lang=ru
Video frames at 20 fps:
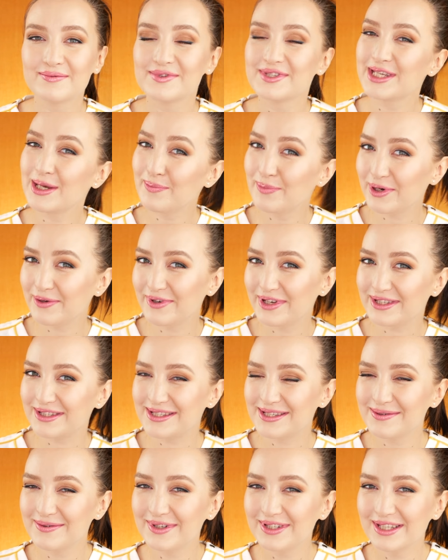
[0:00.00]
Всем привет!
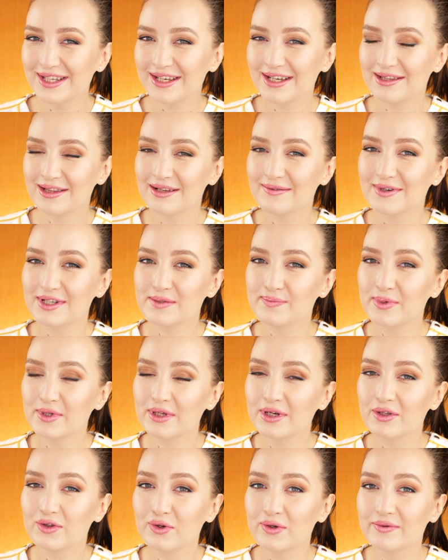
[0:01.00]
Сегодня я для вас
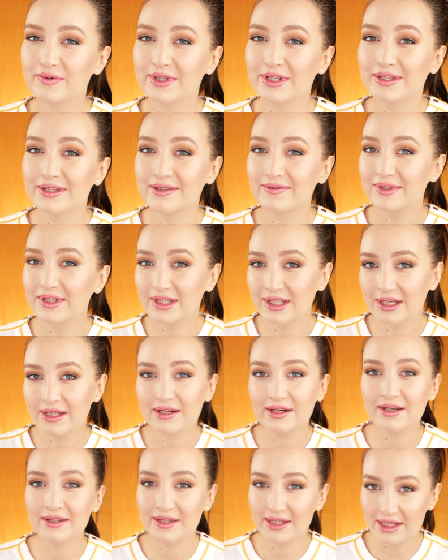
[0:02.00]
подготовила новинки
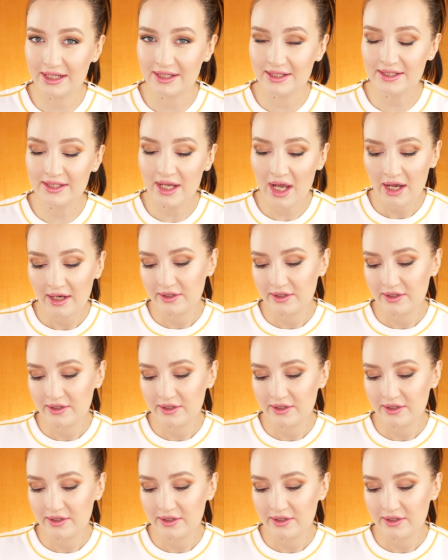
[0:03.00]
Катрис.